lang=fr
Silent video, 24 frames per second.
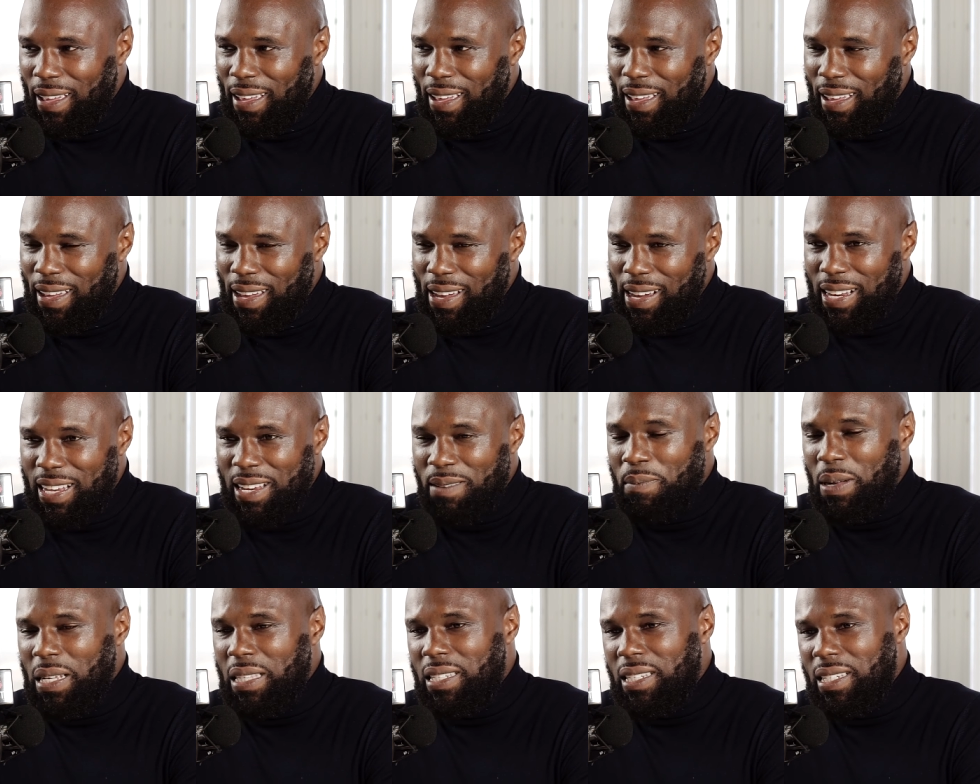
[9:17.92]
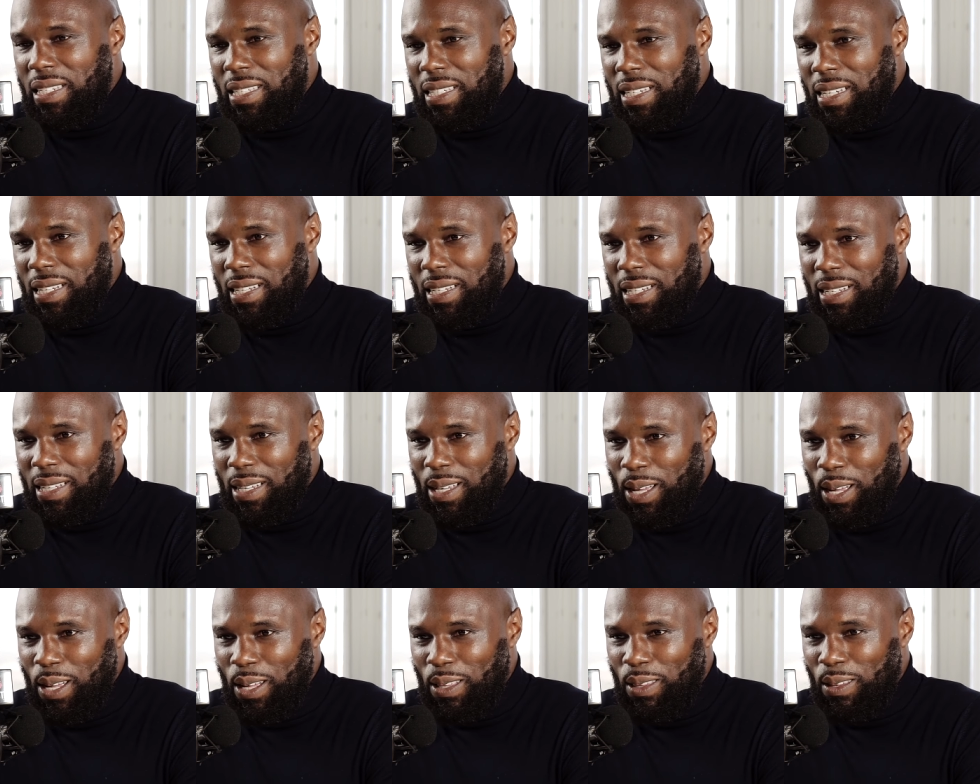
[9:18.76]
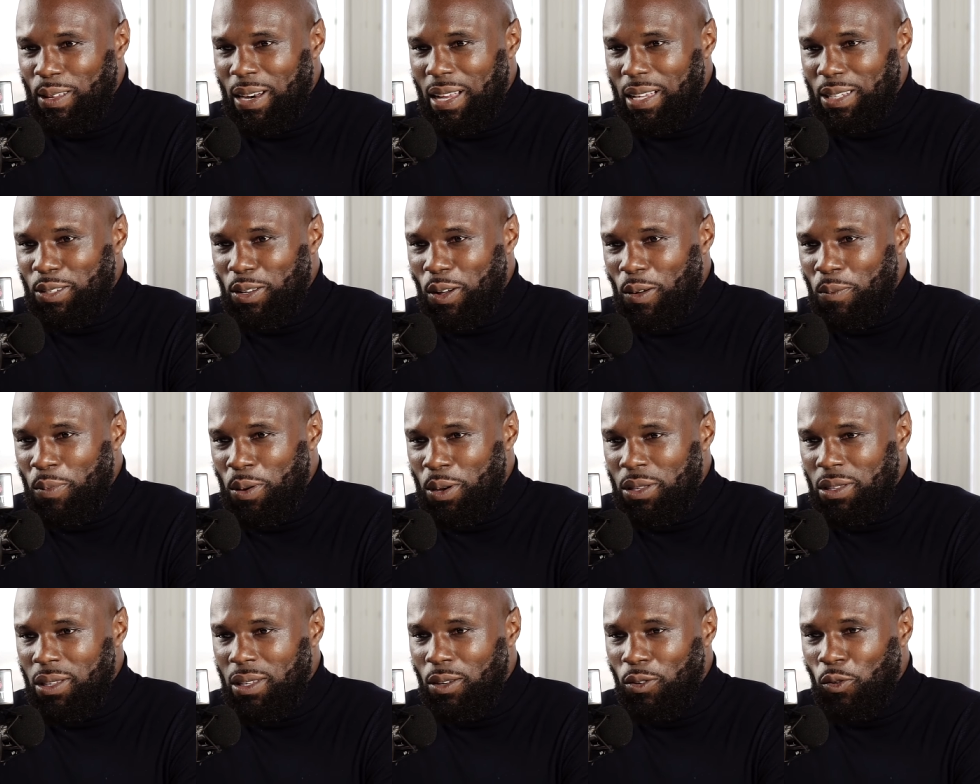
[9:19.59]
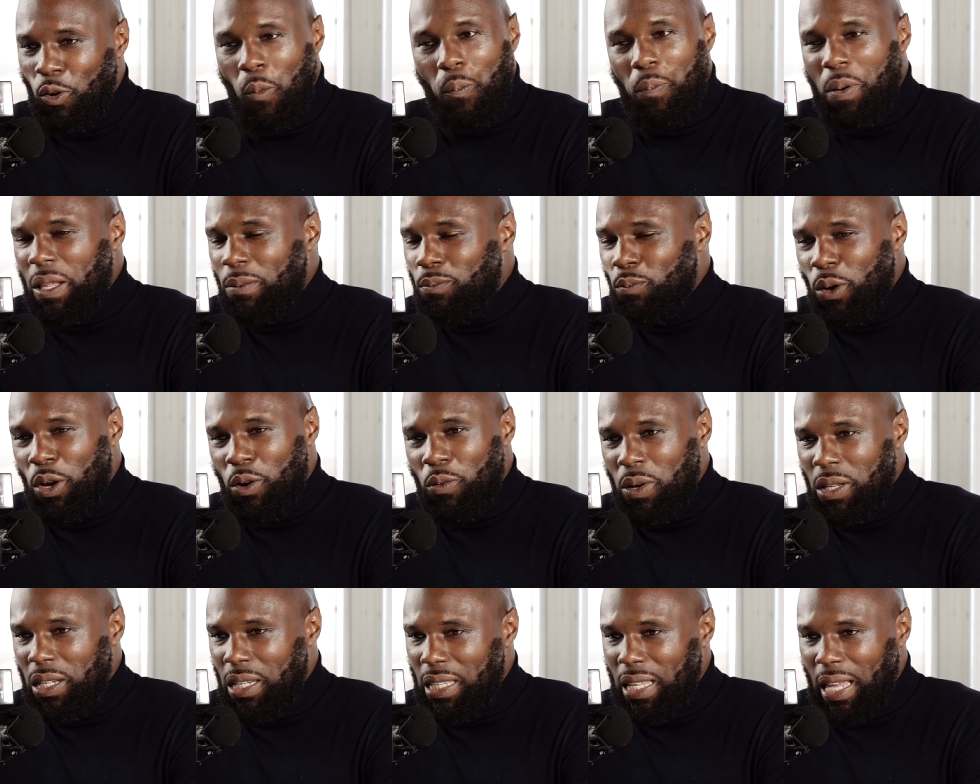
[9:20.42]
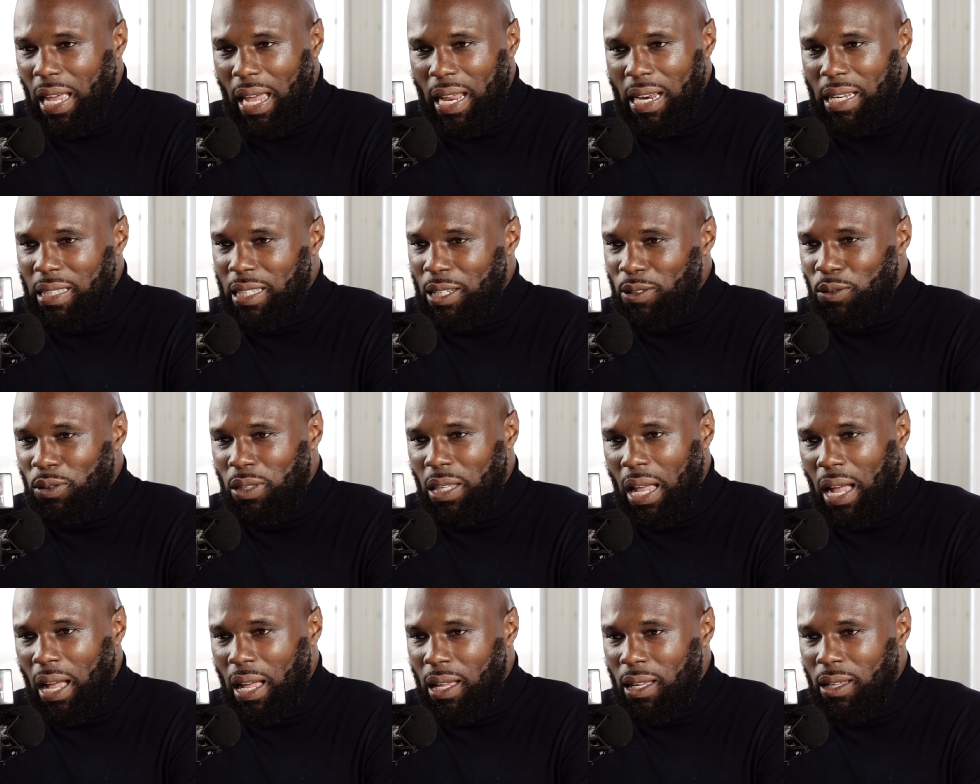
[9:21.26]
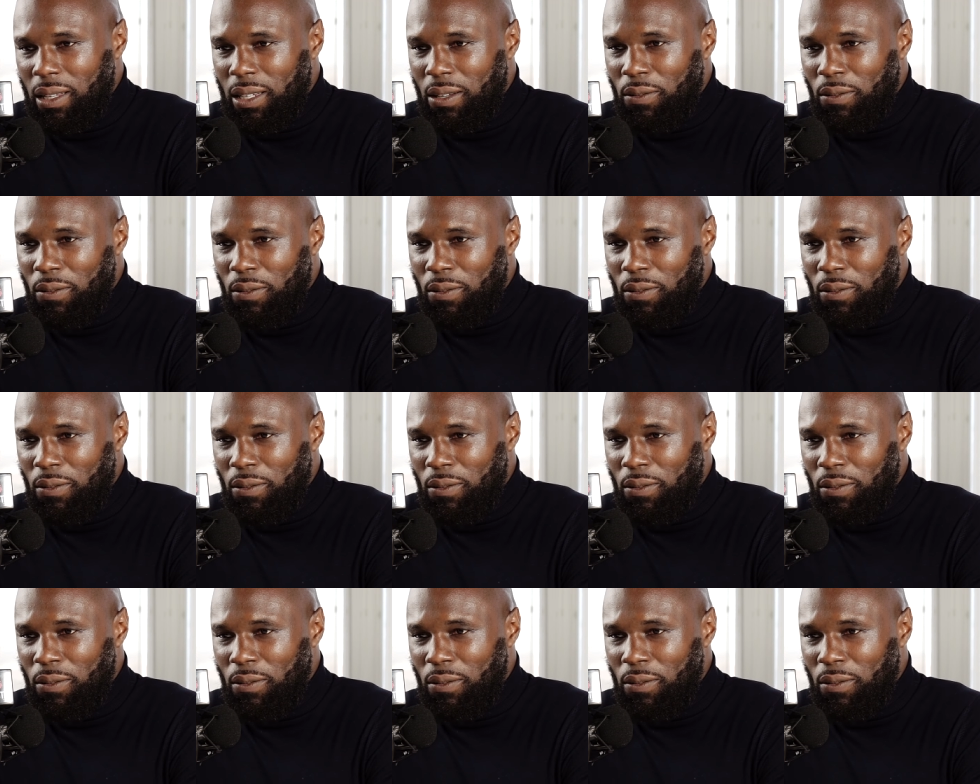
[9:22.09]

euh, climatisé euh, de la Sorbonne, complètement éloignés des réalités du terrain.